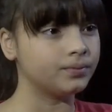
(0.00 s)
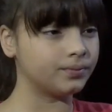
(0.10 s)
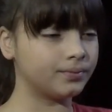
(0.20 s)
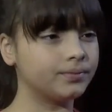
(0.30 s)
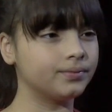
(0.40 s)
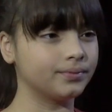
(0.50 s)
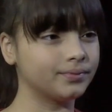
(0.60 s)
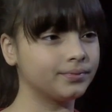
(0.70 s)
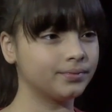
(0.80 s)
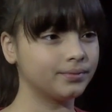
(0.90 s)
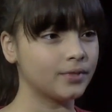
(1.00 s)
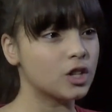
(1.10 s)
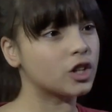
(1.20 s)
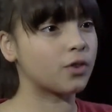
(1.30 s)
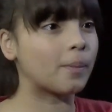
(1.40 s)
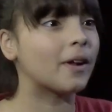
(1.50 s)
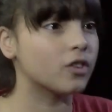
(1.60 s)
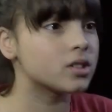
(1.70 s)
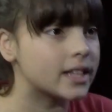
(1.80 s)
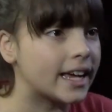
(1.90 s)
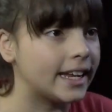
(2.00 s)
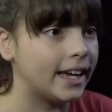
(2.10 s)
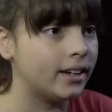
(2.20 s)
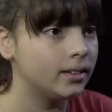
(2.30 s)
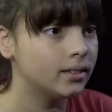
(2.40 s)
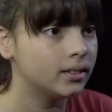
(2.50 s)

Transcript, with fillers: Uhum. Só se foi pra você, né?